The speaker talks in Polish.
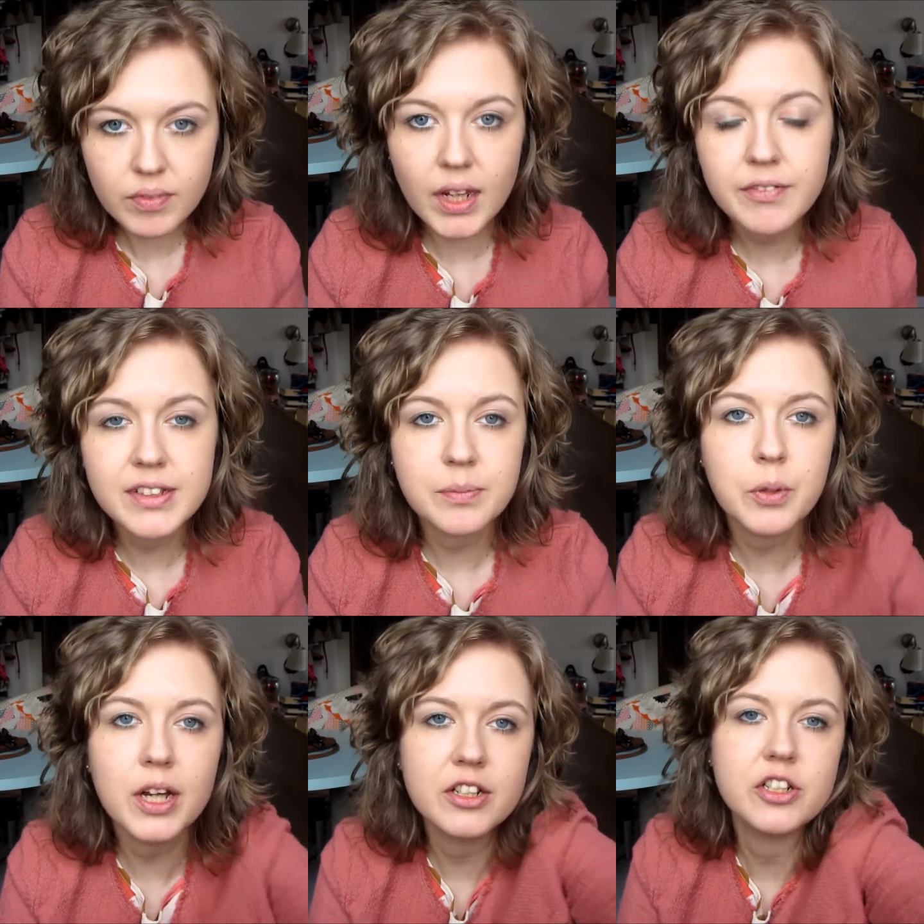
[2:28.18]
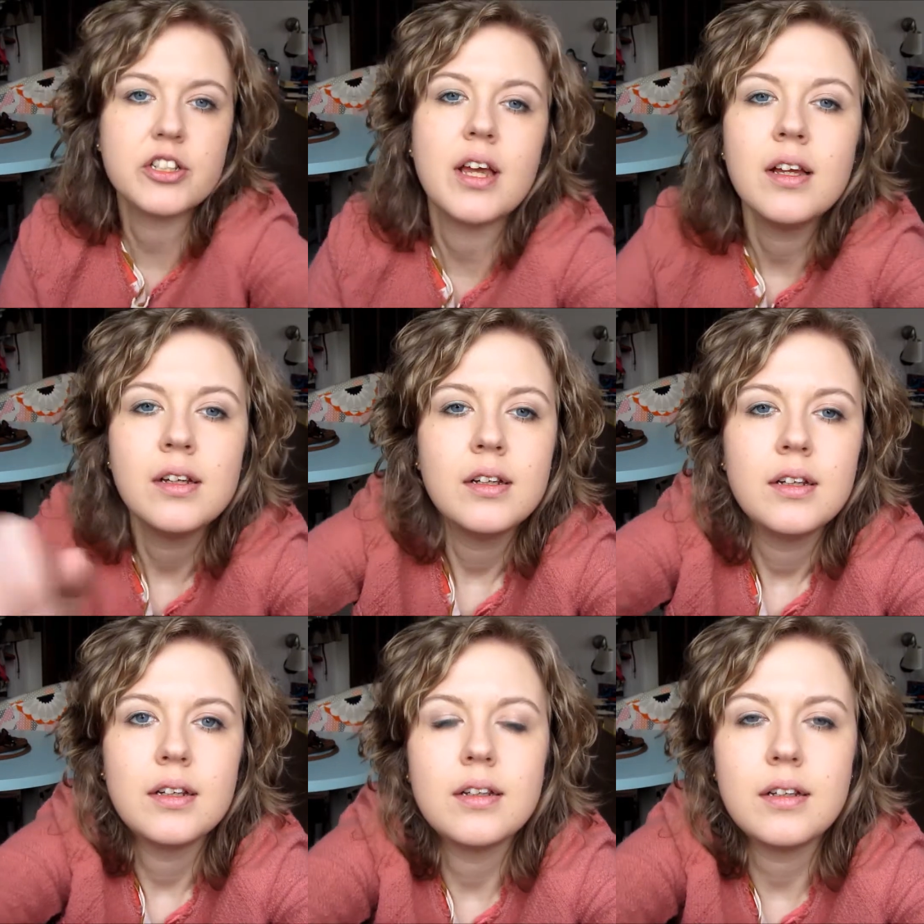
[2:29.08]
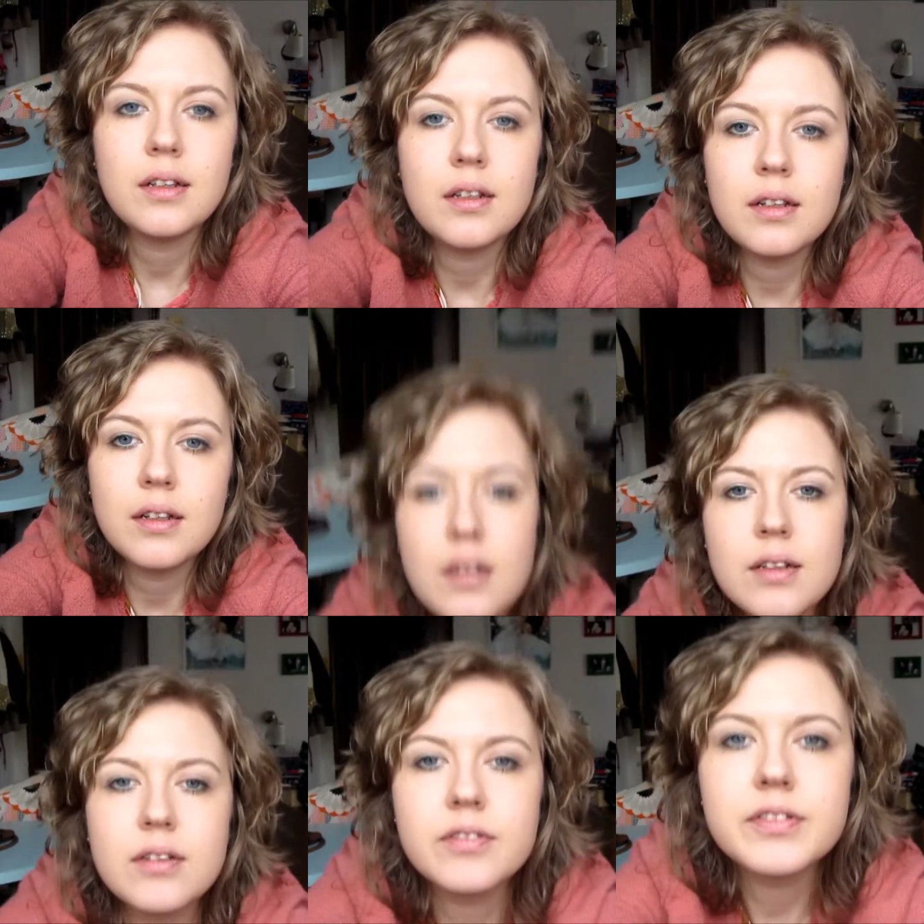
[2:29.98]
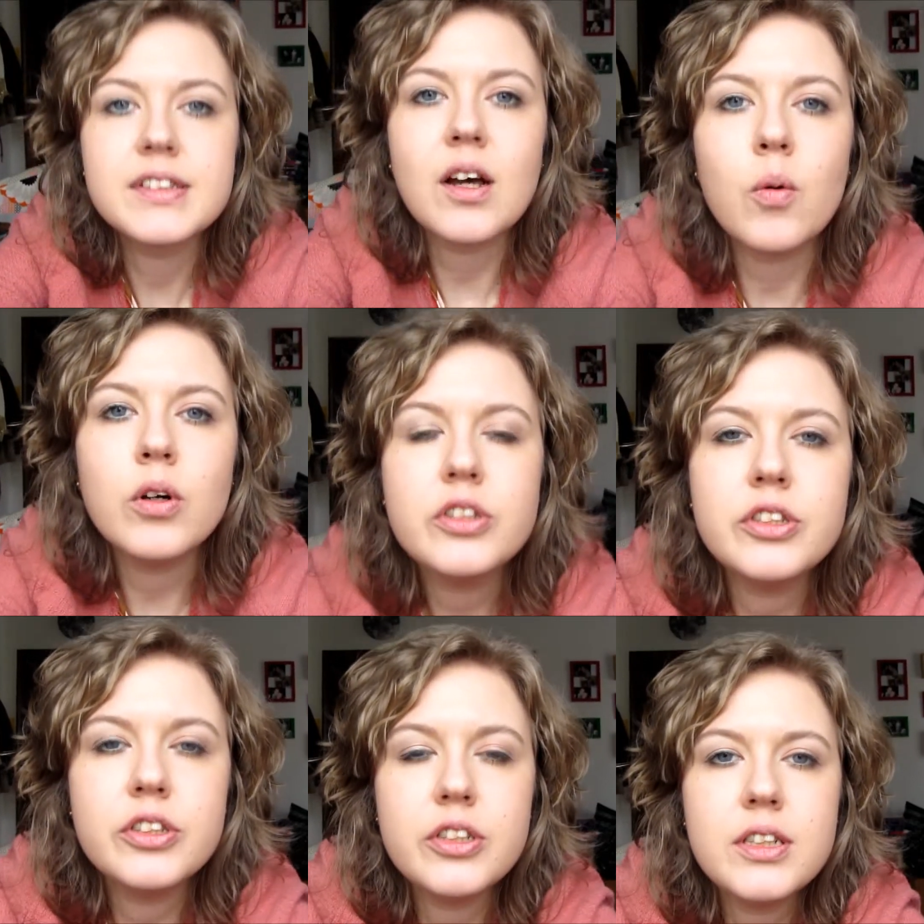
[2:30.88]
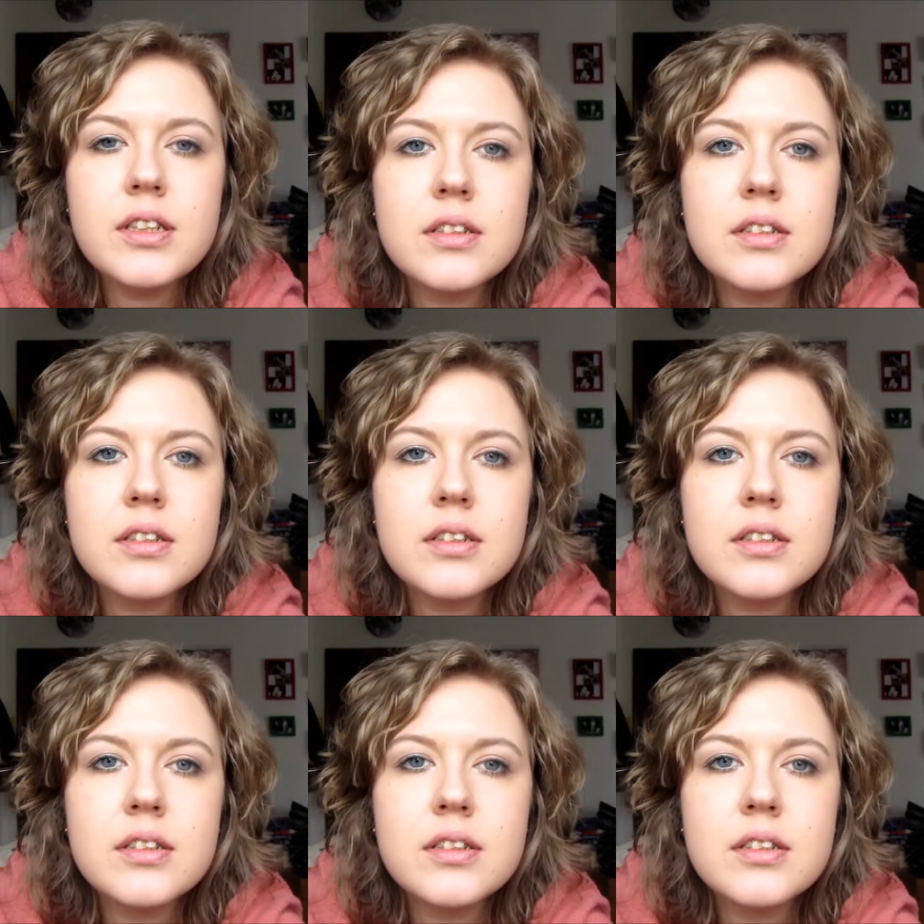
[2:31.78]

więc pokażę się e, w całości